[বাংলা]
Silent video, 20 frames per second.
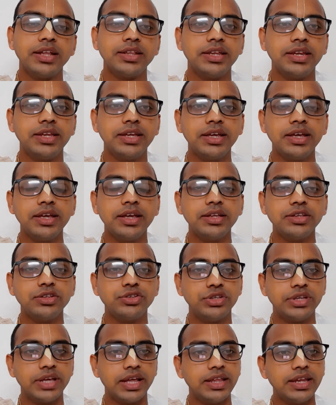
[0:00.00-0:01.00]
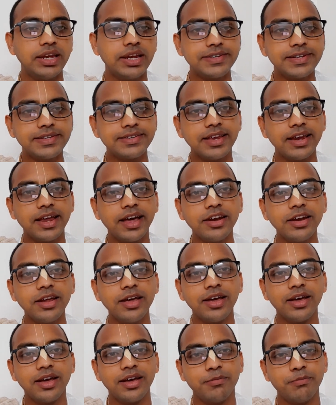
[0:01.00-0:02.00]
তিনি যেদিন এসেছিলেন
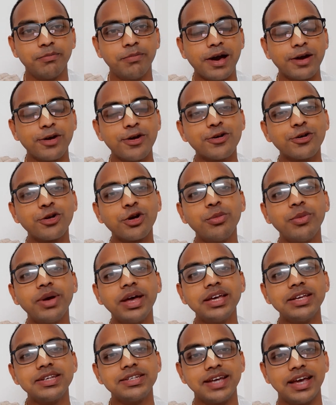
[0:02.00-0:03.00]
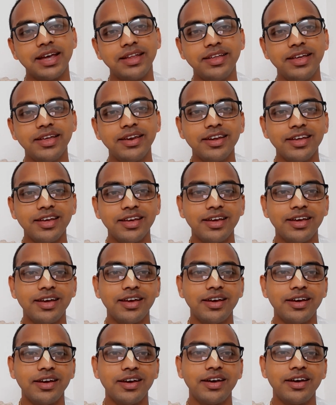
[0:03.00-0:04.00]
ভাগ্যক্রমে সেদিন
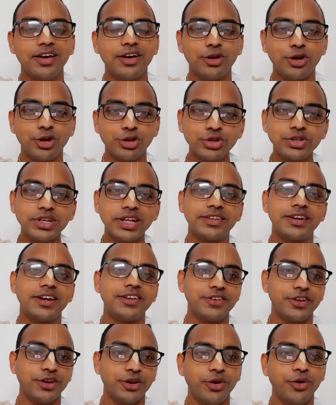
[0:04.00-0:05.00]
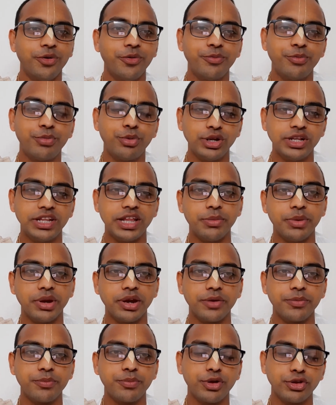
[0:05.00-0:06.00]
রথযাত্রা ছিল পুরীধামের
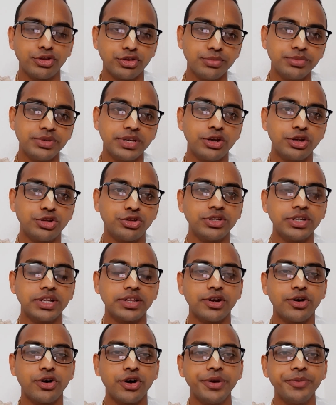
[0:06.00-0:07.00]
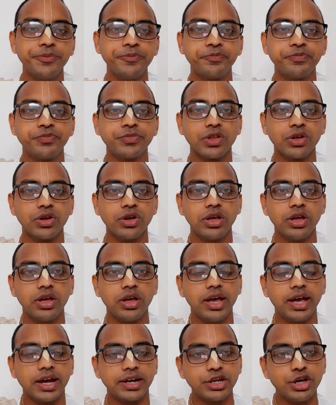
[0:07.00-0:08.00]
প্রথম যে রথযাত্রা হয়
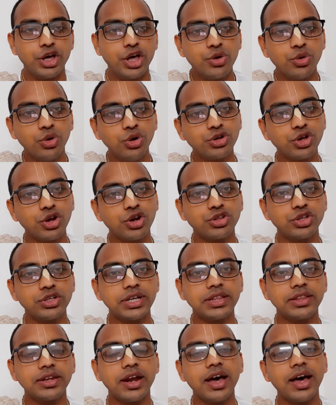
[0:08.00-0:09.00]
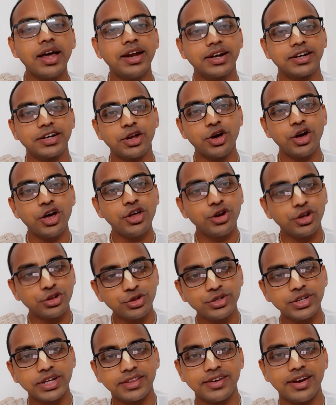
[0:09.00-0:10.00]
একটা হয় উল্টো রথযাত্রা আর একটা হয়
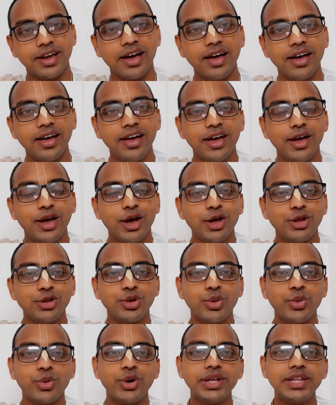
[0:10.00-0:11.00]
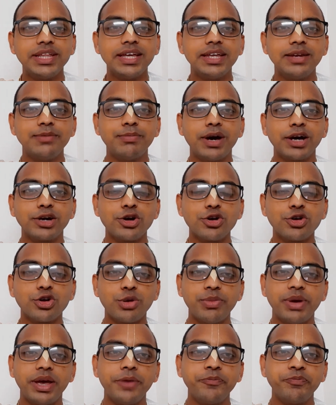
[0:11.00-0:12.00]
রথযাত্রা তো ওই দিন
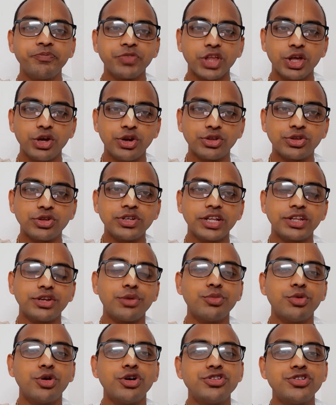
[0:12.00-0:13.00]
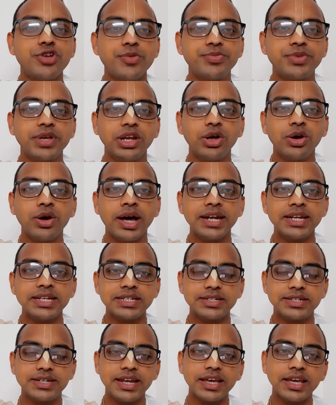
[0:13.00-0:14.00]
ভাগ্যক্রমে রথযাত্রা মহোৎসব ছিল আর
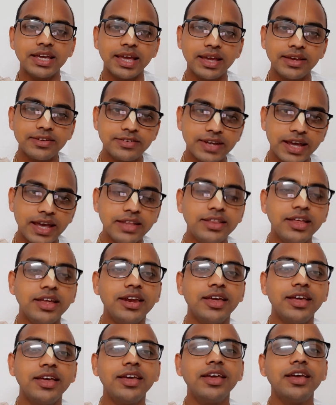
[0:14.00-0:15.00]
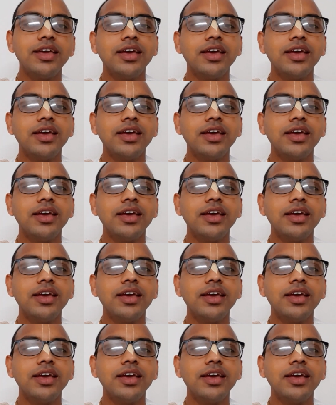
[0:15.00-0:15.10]
ঠিক সেই দিনেই